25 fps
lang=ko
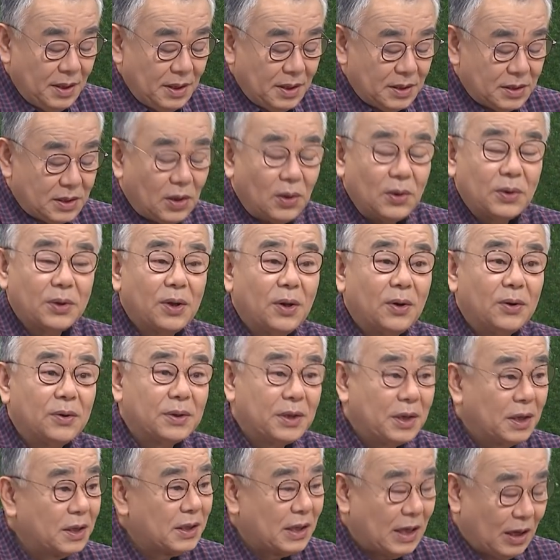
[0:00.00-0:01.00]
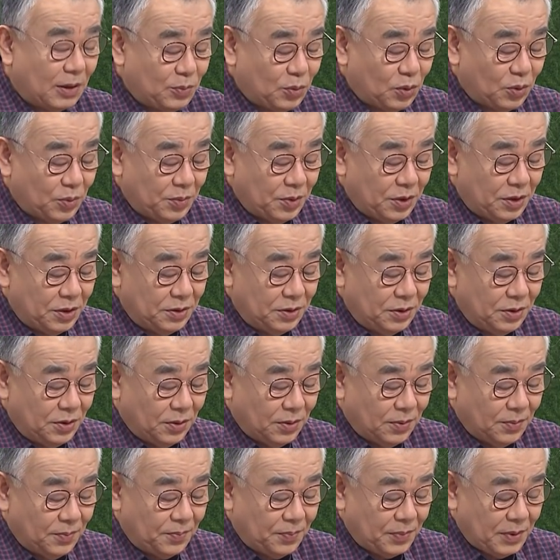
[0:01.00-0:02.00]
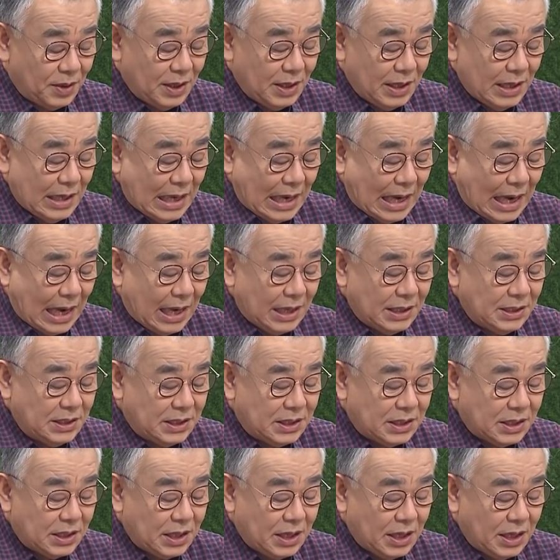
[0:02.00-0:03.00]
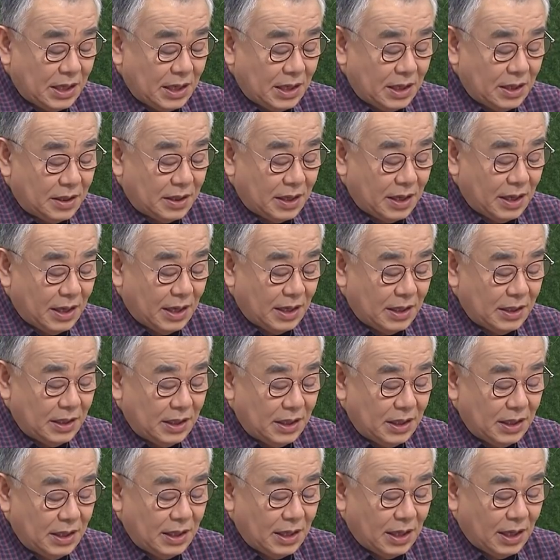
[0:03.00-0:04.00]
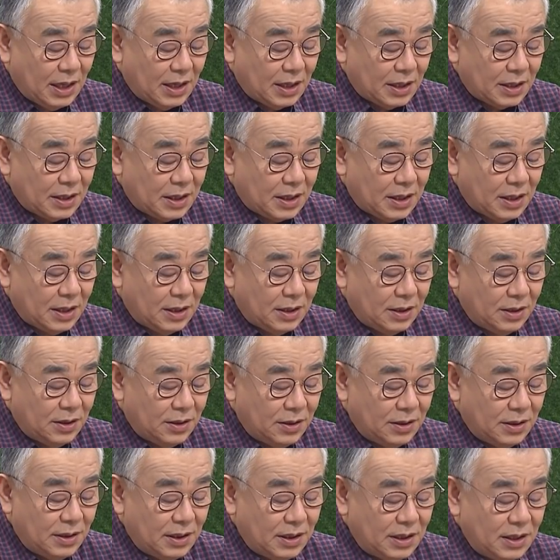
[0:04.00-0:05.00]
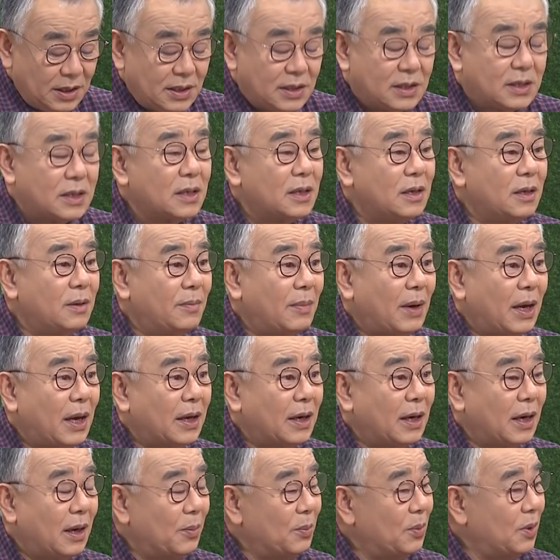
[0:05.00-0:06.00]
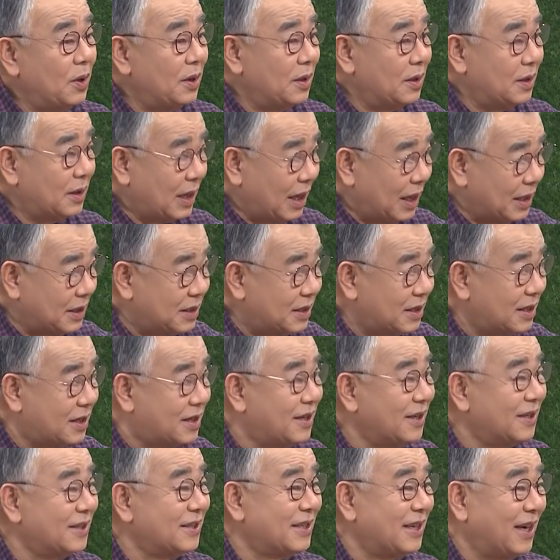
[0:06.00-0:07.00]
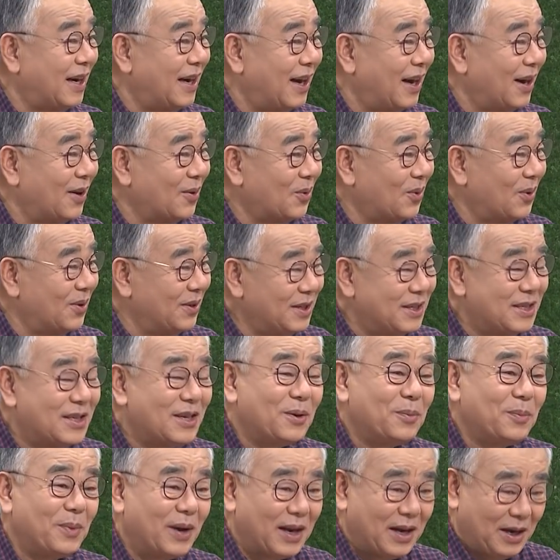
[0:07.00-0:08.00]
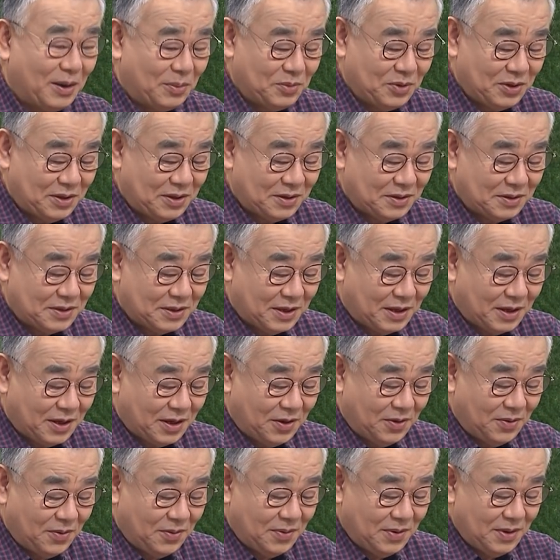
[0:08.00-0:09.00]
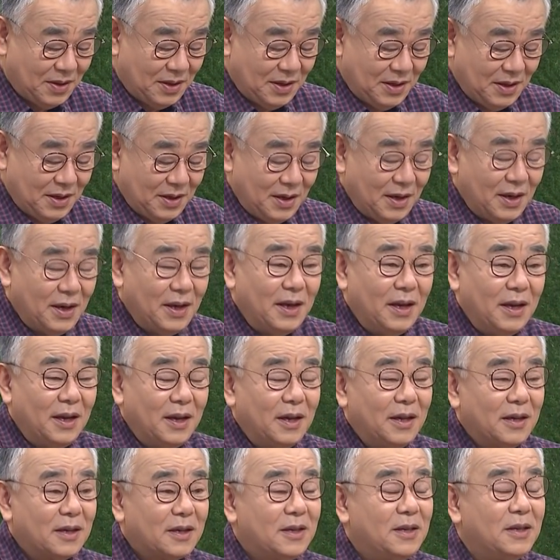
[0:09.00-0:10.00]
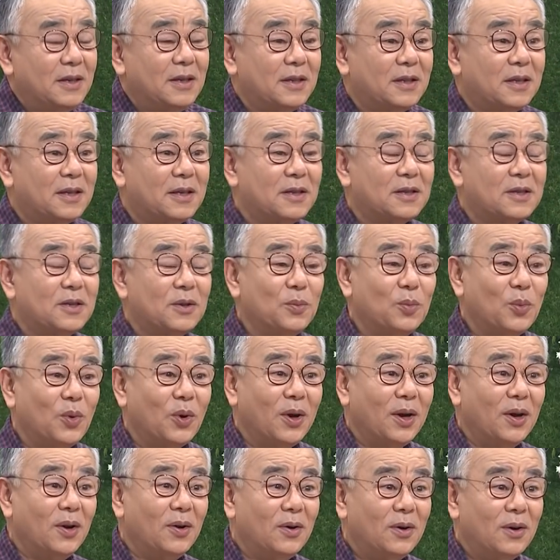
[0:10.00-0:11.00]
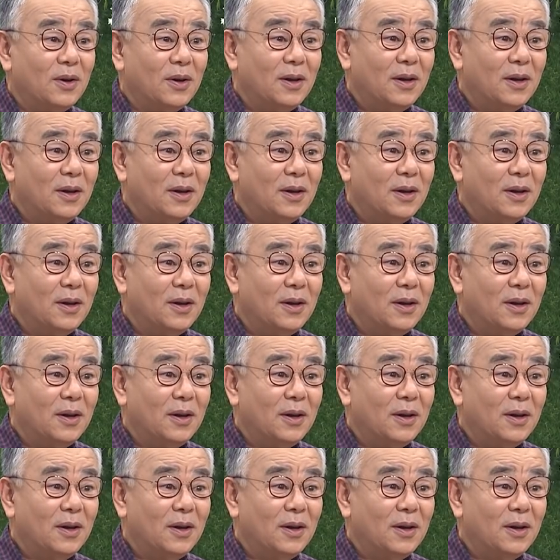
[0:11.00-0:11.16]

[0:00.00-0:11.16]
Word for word: 성경을 읽다 보면은요. 안식일에 대한 이야기는 잊을만 하면은 다시 등장하고 네. 잊을만 네. 하면 등장해요. 그 뜻은 뭐예요?